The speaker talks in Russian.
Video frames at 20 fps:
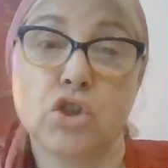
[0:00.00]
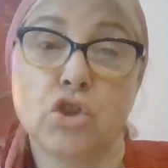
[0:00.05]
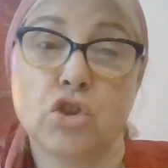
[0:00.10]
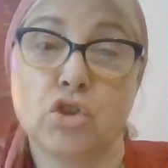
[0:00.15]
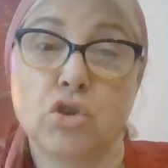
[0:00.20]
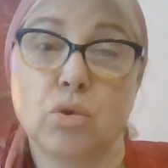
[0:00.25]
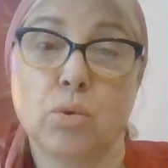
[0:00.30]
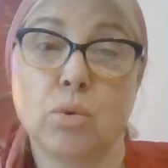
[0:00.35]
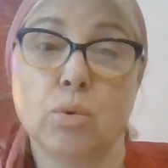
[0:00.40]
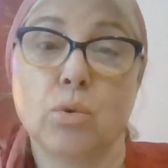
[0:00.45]

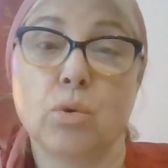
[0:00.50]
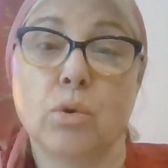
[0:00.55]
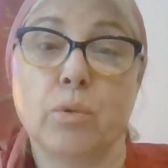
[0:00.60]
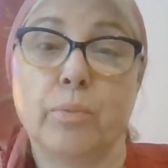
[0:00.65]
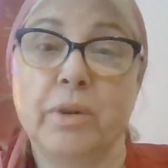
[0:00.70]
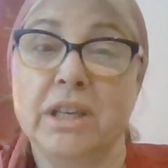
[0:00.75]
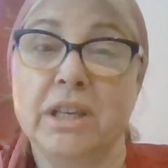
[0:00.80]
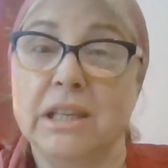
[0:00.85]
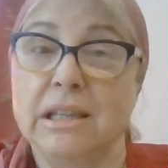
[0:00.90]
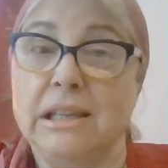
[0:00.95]
что
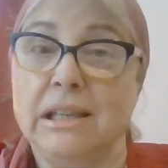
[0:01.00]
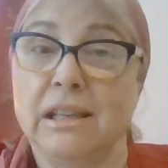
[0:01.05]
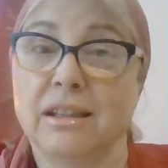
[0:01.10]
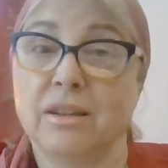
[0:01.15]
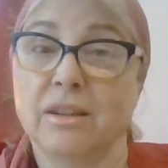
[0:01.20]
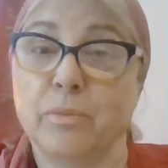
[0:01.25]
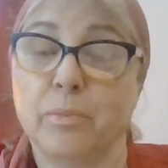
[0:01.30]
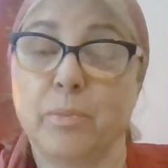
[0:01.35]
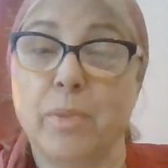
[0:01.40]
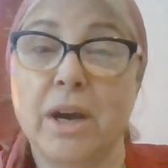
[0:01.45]

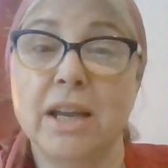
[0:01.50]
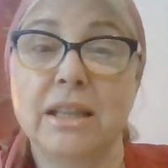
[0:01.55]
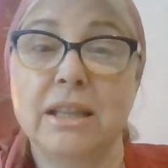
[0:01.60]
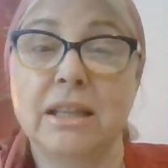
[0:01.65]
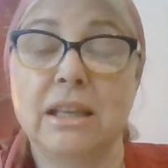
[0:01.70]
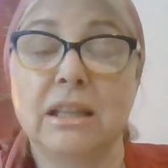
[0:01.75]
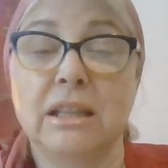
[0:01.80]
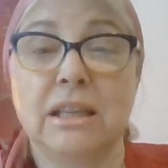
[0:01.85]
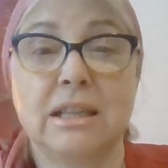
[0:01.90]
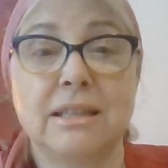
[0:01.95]
президент
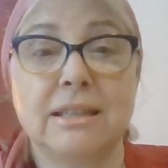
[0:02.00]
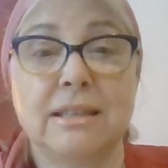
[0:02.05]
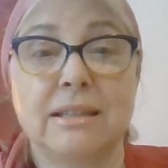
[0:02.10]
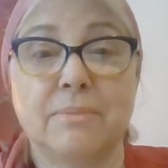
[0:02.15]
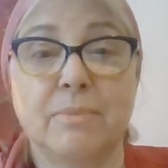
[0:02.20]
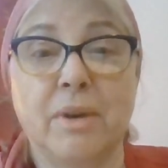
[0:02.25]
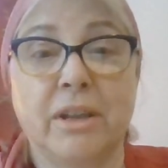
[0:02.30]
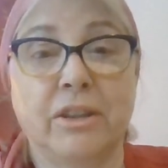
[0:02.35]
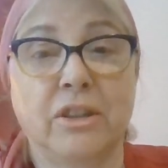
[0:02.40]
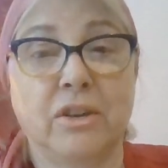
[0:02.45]
Байден
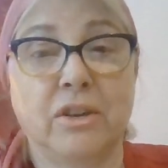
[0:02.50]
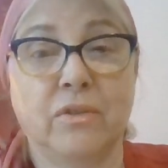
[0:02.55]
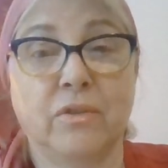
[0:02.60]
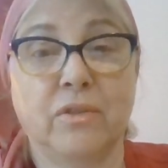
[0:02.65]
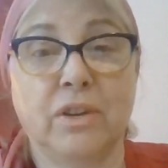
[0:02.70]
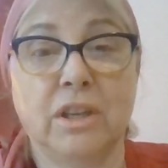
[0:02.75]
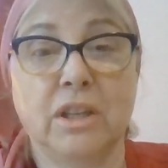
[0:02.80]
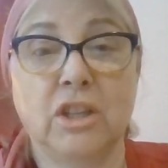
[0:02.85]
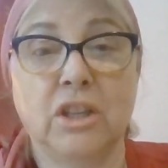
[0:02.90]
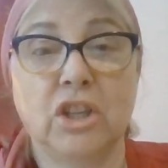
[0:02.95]

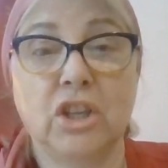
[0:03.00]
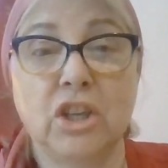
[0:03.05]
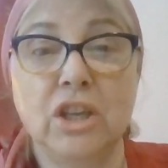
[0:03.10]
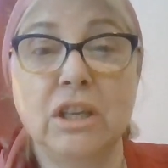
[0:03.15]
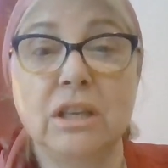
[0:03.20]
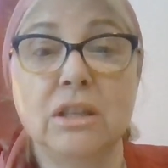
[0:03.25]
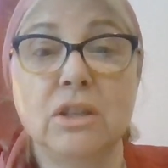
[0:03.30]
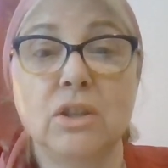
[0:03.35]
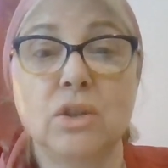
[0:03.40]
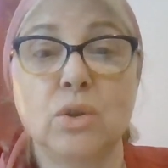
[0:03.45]
рассматривает
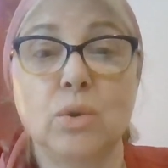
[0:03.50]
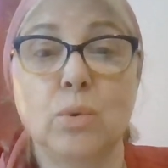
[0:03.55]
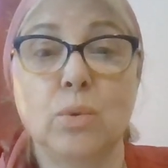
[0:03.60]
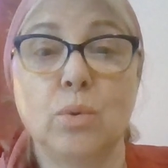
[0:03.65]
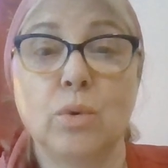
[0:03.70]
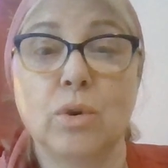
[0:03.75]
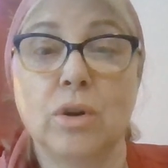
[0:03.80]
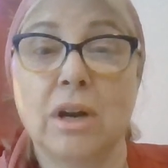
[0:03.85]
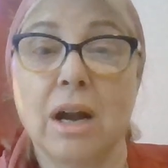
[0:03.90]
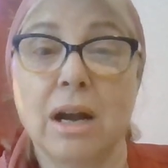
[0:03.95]

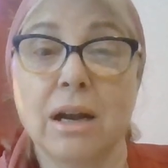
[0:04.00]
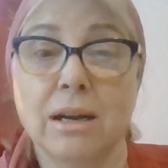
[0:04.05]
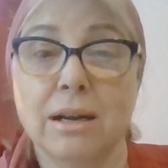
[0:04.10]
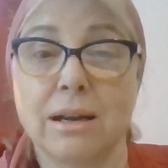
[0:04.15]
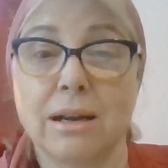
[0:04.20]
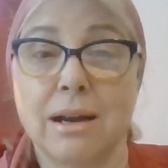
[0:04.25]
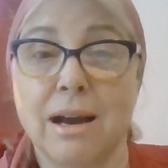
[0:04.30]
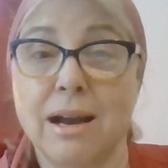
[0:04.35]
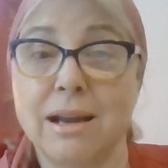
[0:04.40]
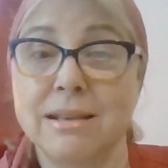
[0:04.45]
Индию
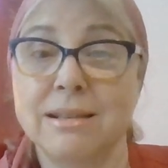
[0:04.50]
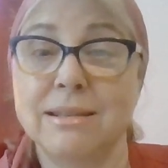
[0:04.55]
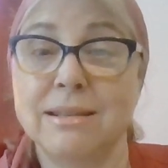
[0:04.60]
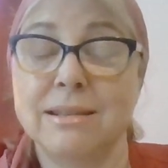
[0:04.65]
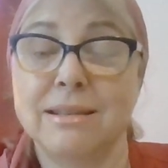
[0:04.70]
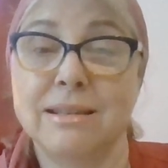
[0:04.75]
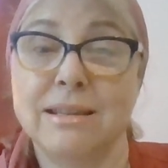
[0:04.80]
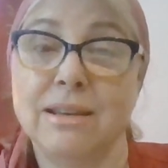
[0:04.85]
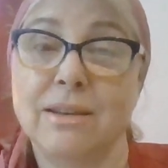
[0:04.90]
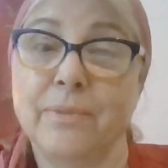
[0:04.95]
как
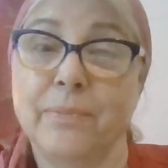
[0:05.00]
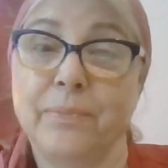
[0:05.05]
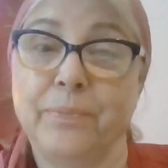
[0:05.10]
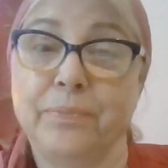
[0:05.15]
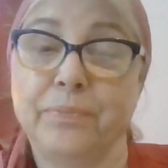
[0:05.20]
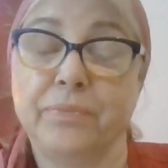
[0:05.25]
антикитай.